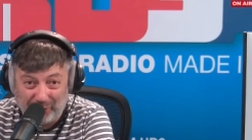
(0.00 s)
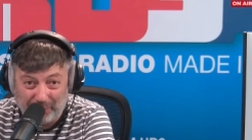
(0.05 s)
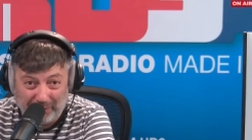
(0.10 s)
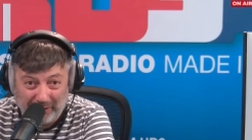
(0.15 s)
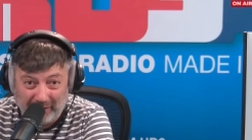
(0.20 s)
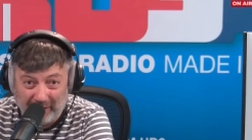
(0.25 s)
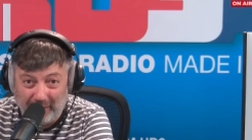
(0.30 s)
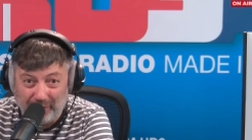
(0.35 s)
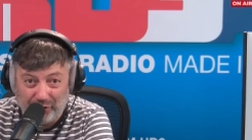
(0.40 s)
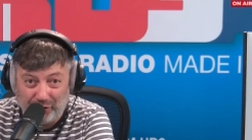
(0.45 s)

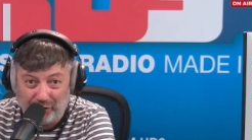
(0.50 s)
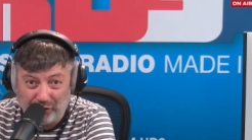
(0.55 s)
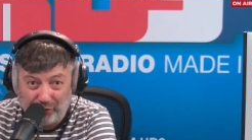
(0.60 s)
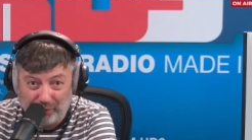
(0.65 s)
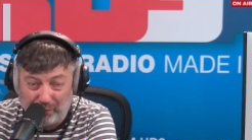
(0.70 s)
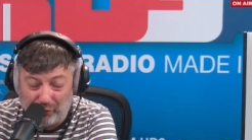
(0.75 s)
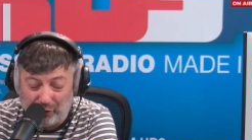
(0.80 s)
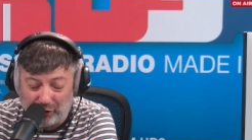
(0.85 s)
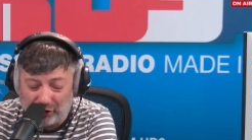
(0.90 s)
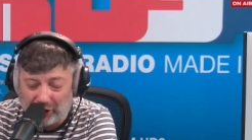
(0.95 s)
поговорим
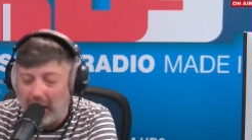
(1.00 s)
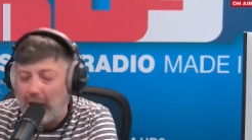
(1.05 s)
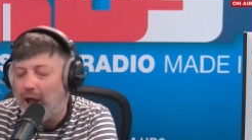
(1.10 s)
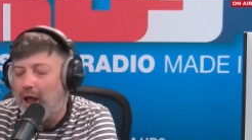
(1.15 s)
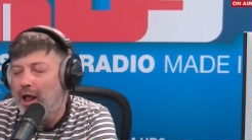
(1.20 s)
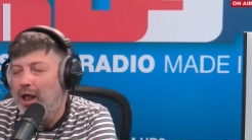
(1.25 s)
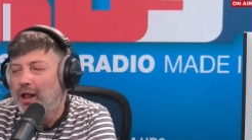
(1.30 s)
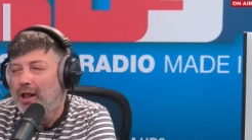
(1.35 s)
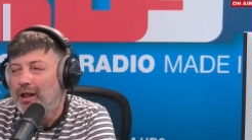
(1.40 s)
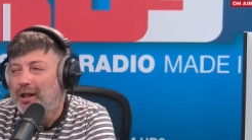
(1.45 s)
чуть-чуть позже –
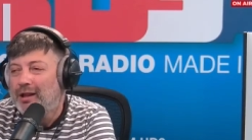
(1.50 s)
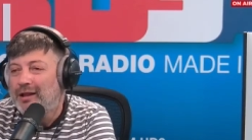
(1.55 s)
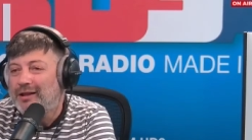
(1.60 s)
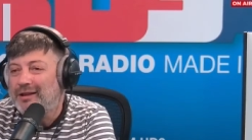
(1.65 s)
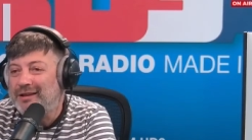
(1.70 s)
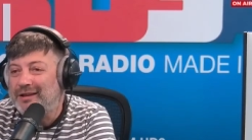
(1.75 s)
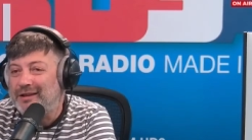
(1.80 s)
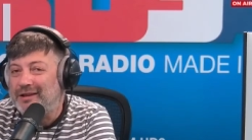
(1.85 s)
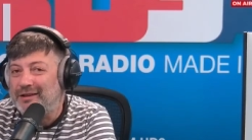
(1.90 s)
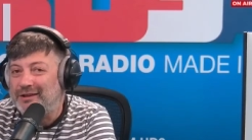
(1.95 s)

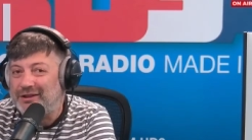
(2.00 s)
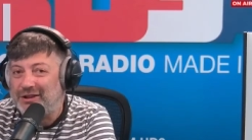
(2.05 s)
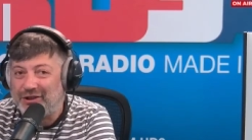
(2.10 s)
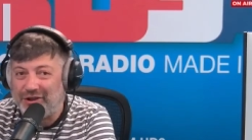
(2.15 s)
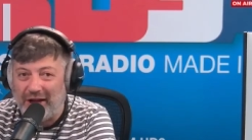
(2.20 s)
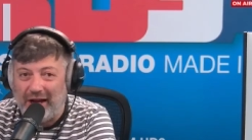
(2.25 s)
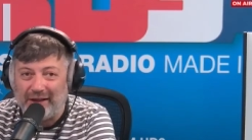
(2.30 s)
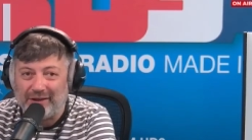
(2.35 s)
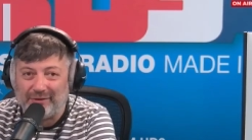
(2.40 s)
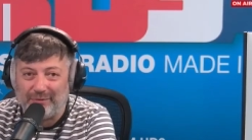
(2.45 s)
и
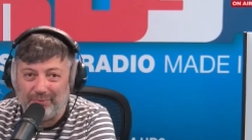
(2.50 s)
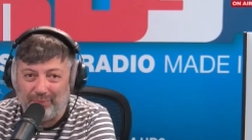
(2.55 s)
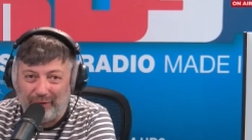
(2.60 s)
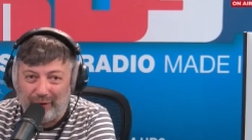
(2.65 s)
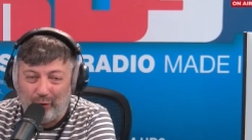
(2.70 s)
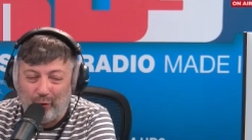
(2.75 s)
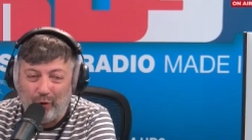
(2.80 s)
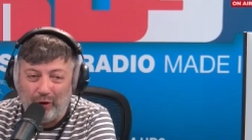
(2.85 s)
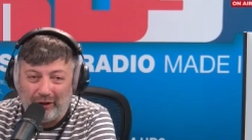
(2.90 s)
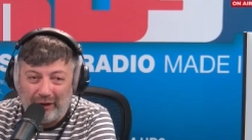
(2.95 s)
сейчас
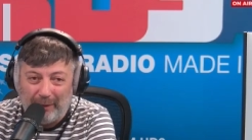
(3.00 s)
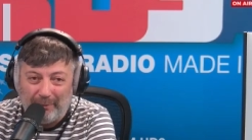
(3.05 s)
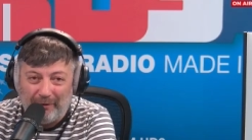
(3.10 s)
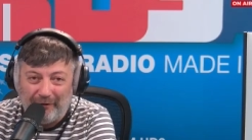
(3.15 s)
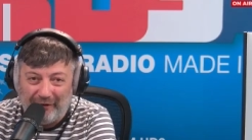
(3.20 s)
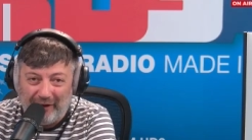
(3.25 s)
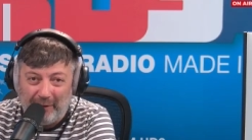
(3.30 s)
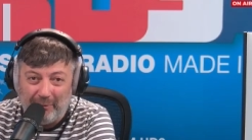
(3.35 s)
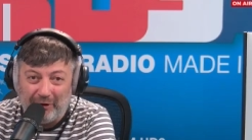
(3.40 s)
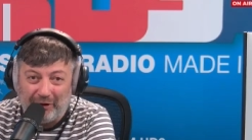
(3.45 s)
приходит как
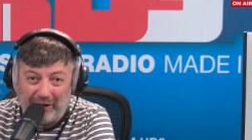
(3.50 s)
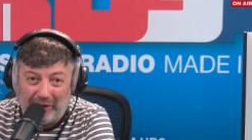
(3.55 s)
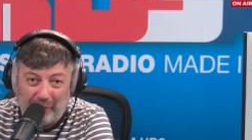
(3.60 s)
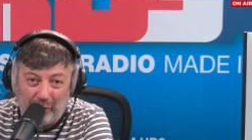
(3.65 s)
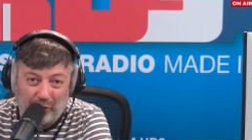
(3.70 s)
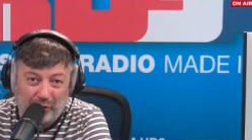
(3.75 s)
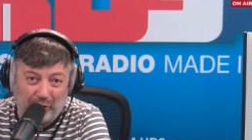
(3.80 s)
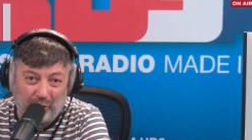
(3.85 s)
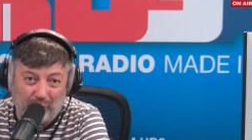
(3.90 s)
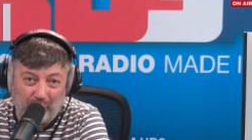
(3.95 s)
бы время
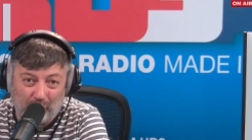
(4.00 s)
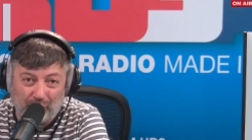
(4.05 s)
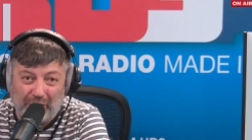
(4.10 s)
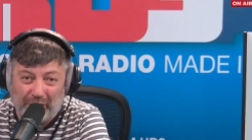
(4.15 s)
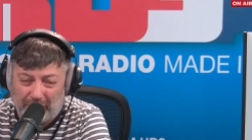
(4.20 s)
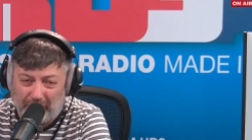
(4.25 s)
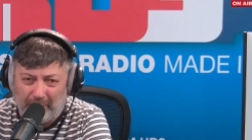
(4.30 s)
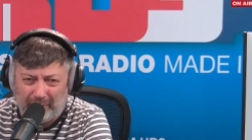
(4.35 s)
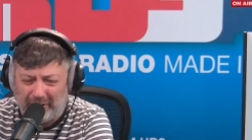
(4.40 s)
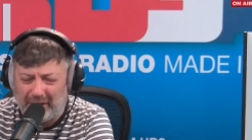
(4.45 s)
того, что
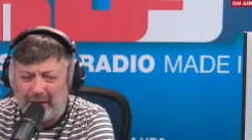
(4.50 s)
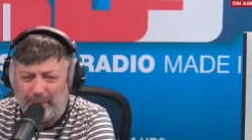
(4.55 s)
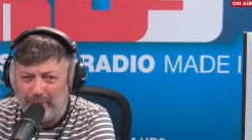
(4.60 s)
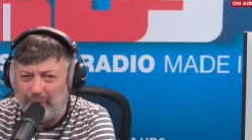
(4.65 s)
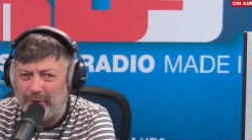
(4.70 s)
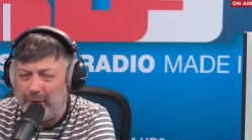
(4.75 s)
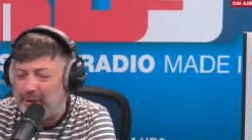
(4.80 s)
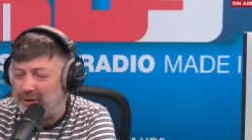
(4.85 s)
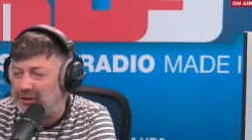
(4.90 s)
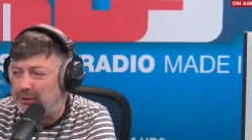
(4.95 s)
нужно, вам это как
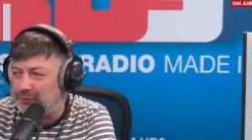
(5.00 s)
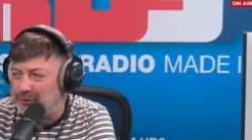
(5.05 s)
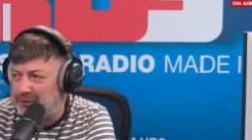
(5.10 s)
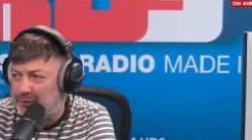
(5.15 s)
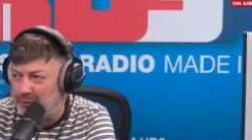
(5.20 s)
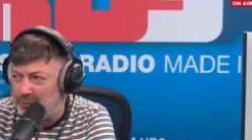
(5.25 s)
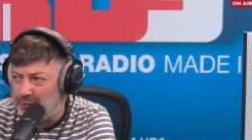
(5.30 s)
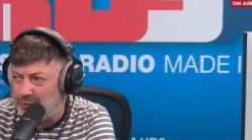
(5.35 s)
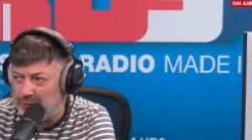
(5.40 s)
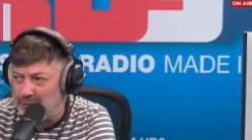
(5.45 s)
по
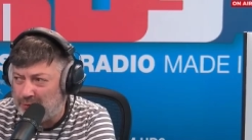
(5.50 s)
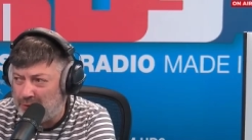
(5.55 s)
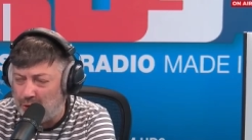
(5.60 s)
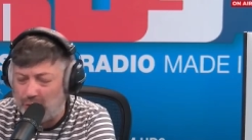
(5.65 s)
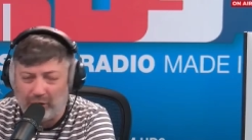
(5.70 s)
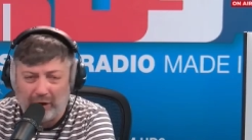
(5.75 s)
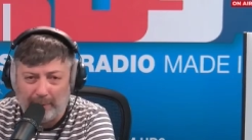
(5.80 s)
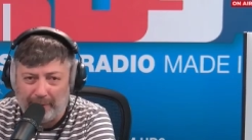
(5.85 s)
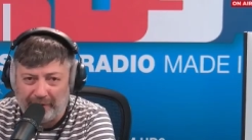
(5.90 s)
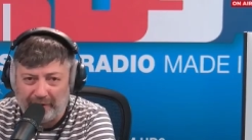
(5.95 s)
рассказывал,
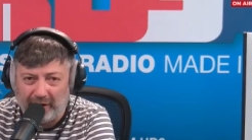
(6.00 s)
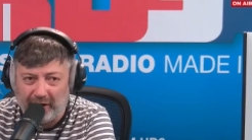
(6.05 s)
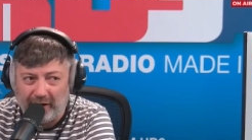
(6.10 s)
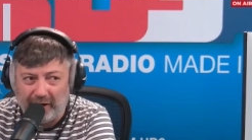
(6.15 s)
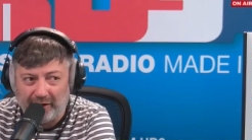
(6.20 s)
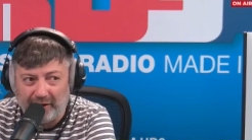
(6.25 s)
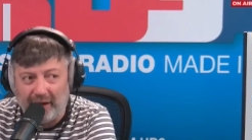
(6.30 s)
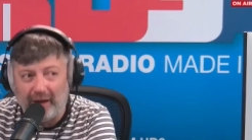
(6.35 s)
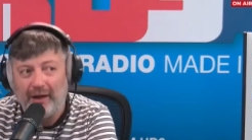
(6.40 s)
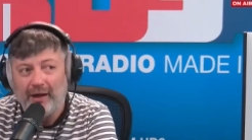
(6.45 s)
легкое
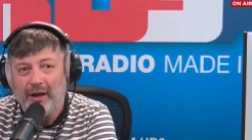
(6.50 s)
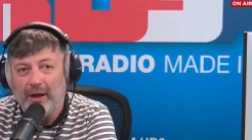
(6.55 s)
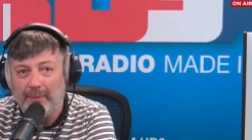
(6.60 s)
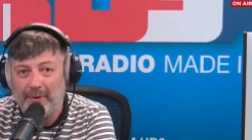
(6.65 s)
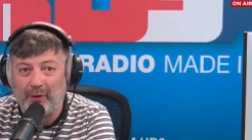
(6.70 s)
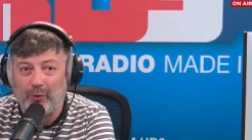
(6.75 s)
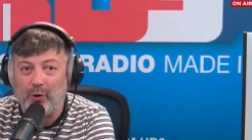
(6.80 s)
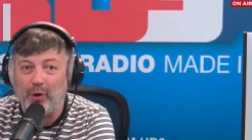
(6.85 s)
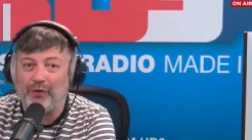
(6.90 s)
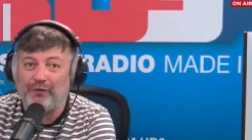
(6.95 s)
повторение, да?
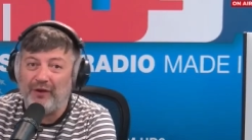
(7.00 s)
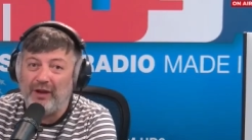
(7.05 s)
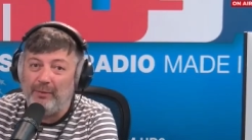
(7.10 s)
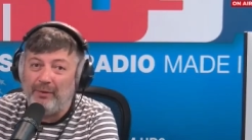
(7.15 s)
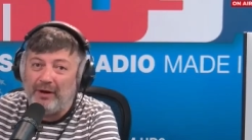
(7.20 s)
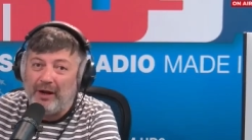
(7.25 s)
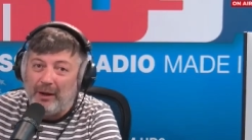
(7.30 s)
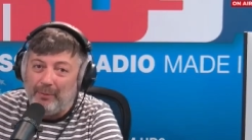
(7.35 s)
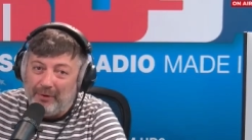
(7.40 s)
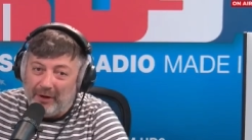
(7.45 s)
Приходит
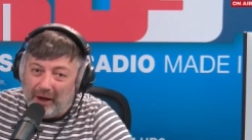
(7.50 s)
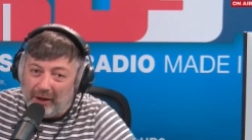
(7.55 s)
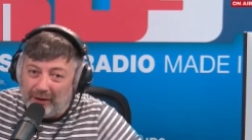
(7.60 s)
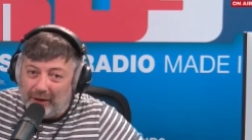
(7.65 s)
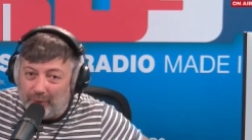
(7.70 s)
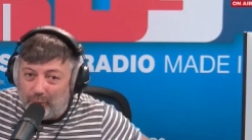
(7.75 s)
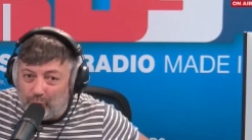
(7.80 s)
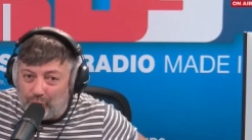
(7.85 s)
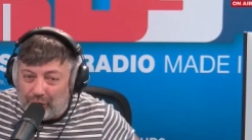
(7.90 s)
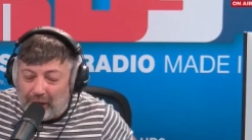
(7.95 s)
время, как бы,
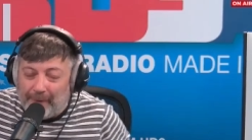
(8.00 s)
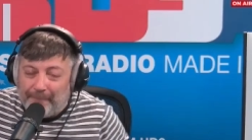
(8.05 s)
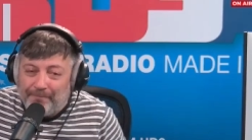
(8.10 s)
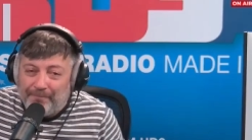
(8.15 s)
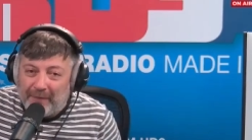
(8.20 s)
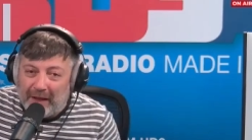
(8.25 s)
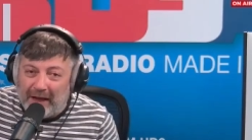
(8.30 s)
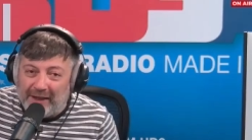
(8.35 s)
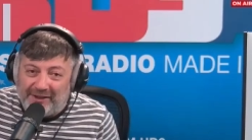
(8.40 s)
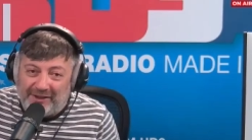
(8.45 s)
когда нужно
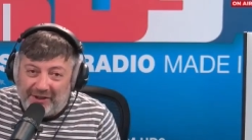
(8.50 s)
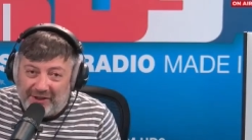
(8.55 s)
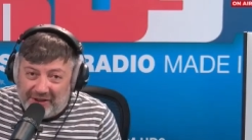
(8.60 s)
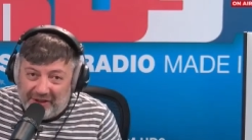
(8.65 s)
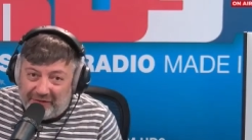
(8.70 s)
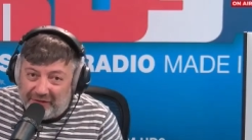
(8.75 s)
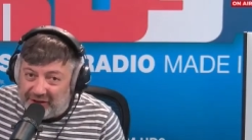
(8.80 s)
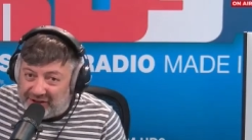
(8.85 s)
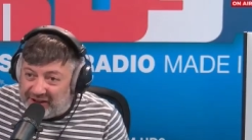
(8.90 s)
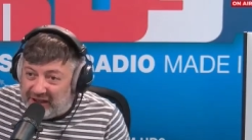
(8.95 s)

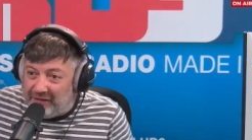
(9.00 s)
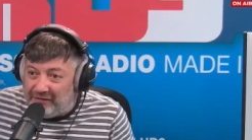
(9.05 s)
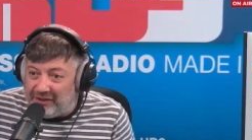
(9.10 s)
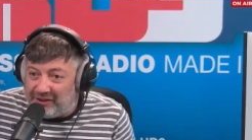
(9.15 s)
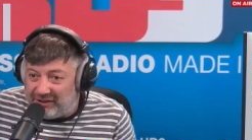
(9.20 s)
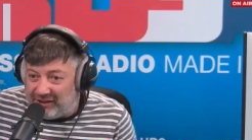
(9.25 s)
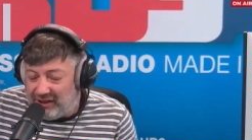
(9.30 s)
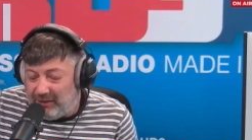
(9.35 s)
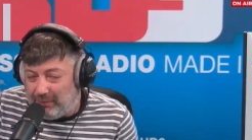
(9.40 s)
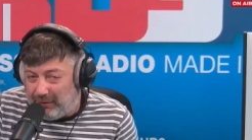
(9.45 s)
ассертивно себя
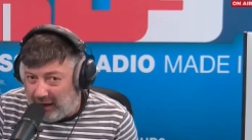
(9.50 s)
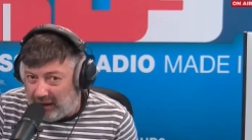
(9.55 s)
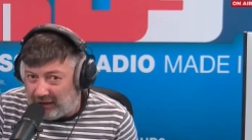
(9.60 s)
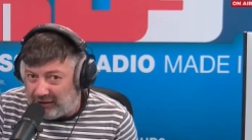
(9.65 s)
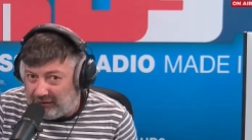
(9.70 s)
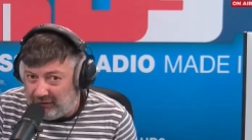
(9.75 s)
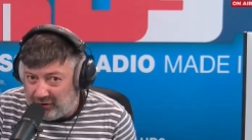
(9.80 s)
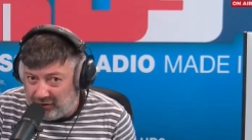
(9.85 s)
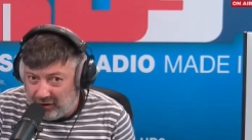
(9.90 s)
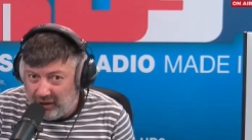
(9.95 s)
вести и показывать,